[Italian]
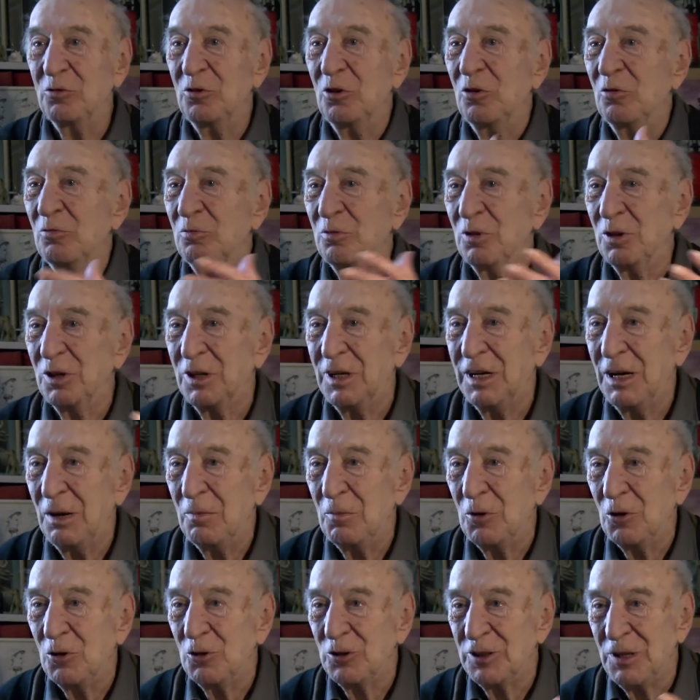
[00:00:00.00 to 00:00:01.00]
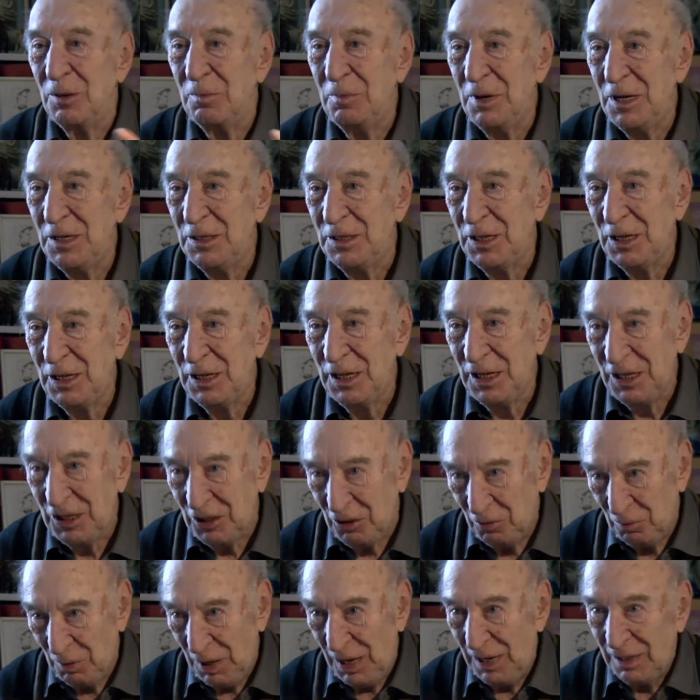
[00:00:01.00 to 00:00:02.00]
non clamorosamente
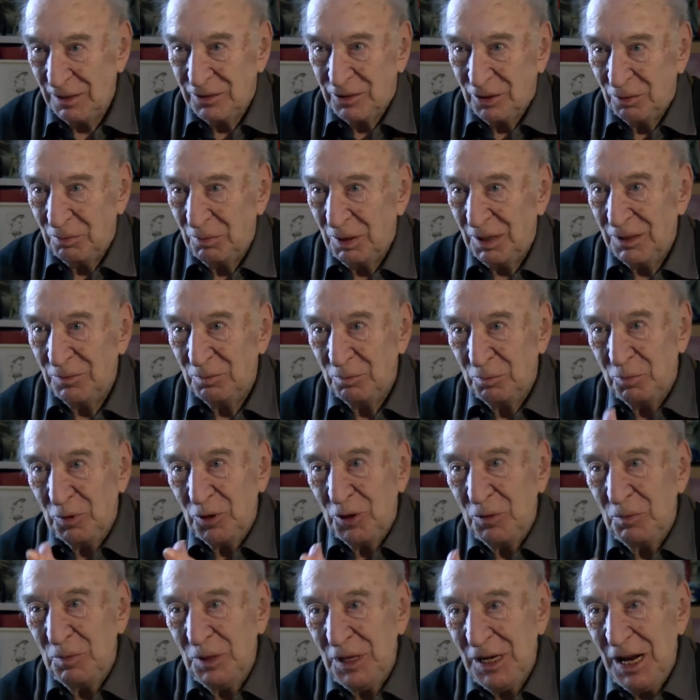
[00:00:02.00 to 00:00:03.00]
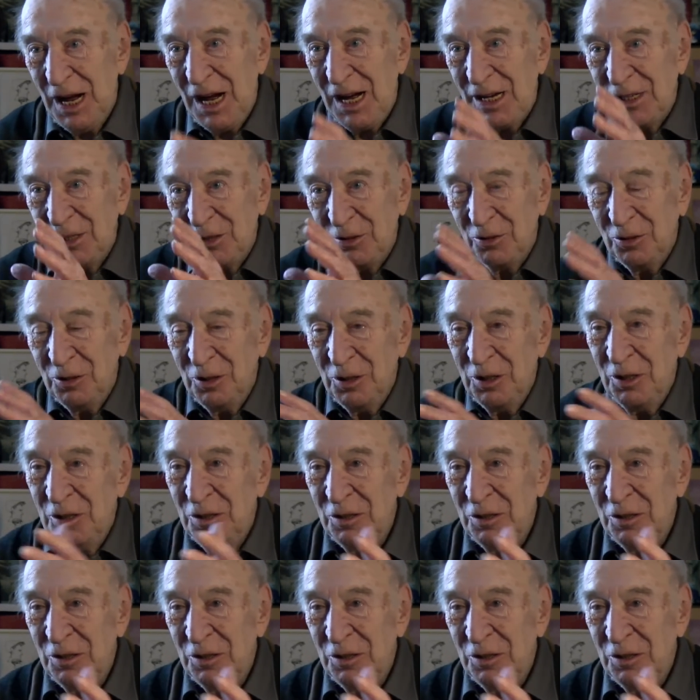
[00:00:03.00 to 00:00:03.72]
ricco, ma insomma un po' di binario,